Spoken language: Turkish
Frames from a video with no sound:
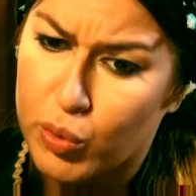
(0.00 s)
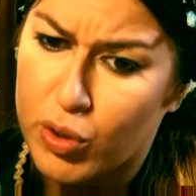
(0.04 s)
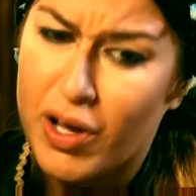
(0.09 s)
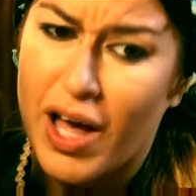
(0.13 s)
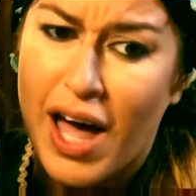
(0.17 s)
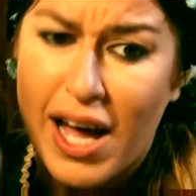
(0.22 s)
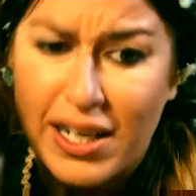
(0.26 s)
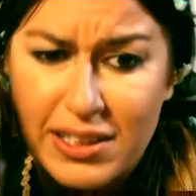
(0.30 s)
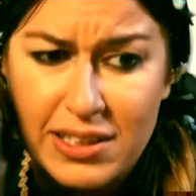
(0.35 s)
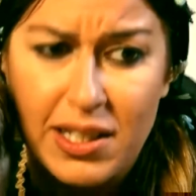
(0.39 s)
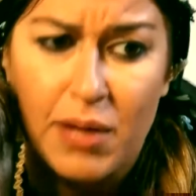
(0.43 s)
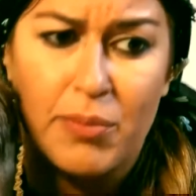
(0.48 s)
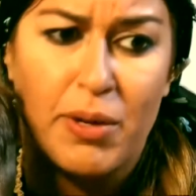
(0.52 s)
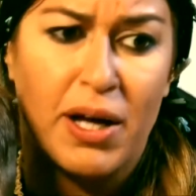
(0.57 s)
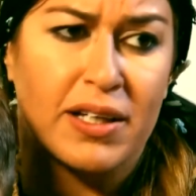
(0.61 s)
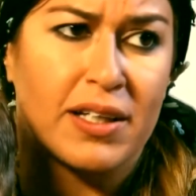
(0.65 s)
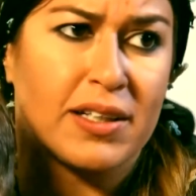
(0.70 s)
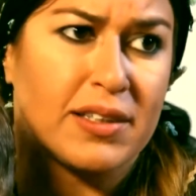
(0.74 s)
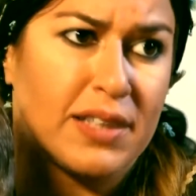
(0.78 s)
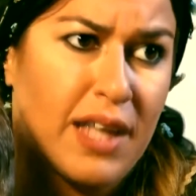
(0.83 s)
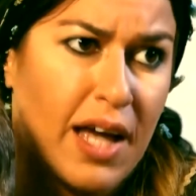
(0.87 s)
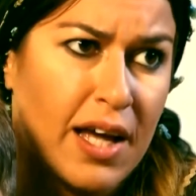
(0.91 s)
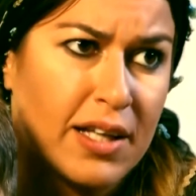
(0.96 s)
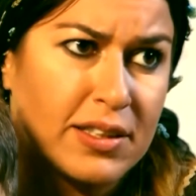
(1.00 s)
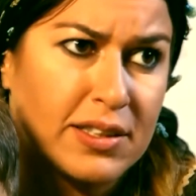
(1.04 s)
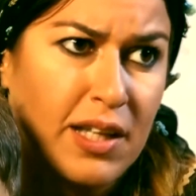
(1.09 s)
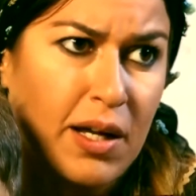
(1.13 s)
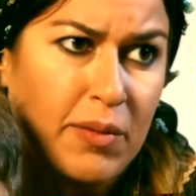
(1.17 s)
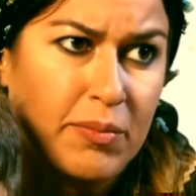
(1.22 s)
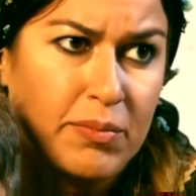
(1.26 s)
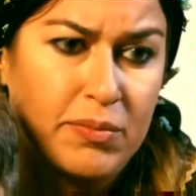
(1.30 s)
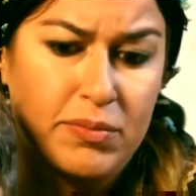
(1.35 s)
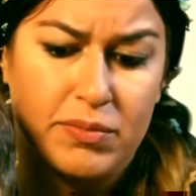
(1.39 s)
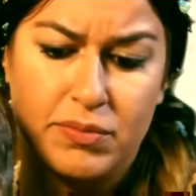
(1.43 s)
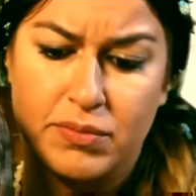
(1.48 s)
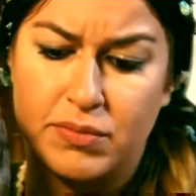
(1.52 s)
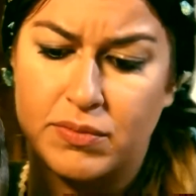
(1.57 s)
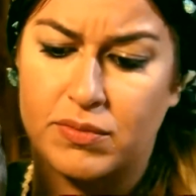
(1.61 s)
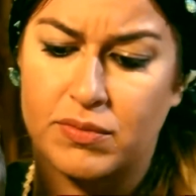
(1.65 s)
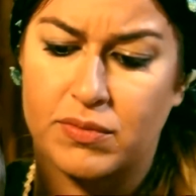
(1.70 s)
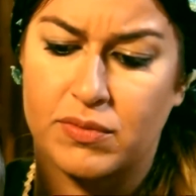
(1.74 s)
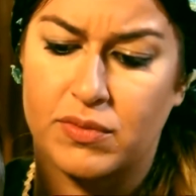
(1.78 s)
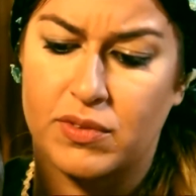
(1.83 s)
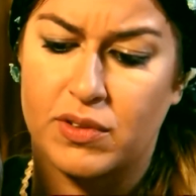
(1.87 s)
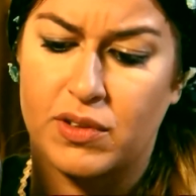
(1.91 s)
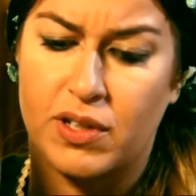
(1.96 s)
Bu her zamanki teyzem.
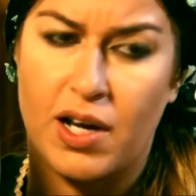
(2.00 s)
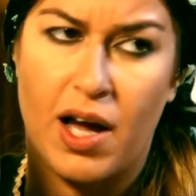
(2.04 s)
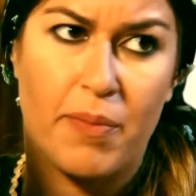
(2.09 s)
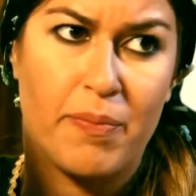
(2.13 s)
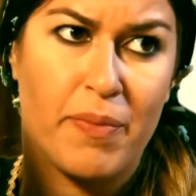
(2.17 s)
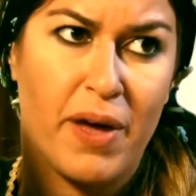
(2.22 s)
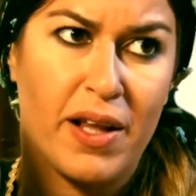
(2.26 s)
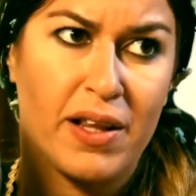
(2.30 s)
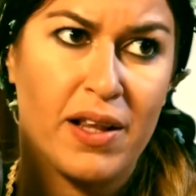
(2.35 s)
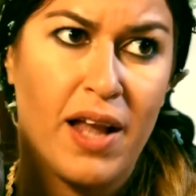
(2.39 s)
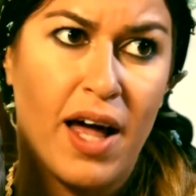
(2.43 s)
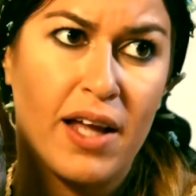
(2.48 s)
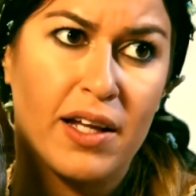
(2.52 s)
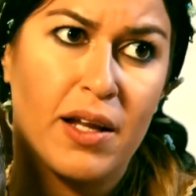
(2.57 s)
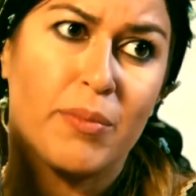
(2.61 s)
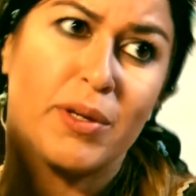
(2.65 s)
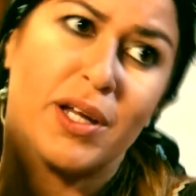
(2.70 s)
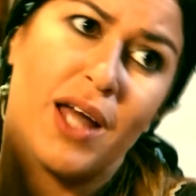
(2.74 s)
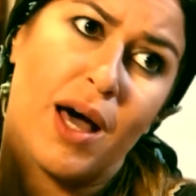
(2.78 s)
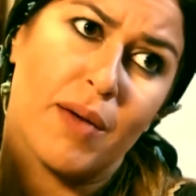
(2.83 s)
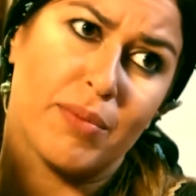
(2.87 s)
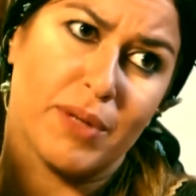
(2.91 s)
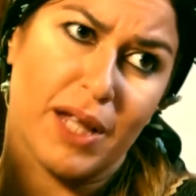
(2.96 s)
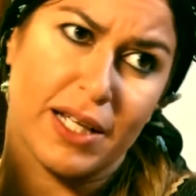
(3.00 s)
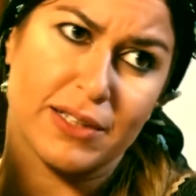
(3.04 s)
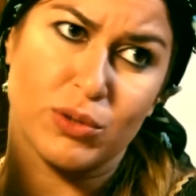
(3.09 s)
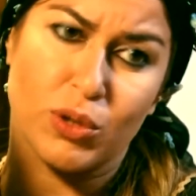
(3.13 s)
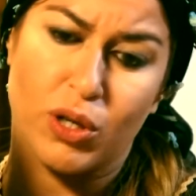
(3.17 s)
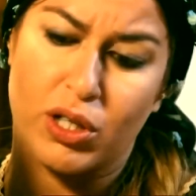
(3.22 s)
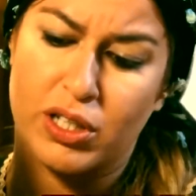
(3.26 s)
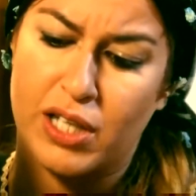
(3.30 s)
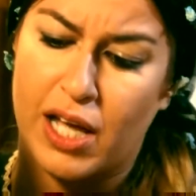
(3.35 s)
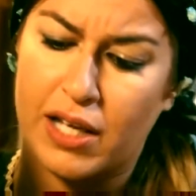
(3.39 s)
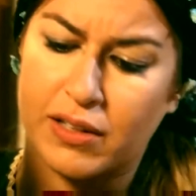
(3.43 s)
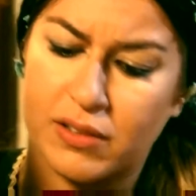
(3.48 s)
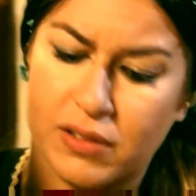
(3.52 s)
Rahmetli anamın ablası olan.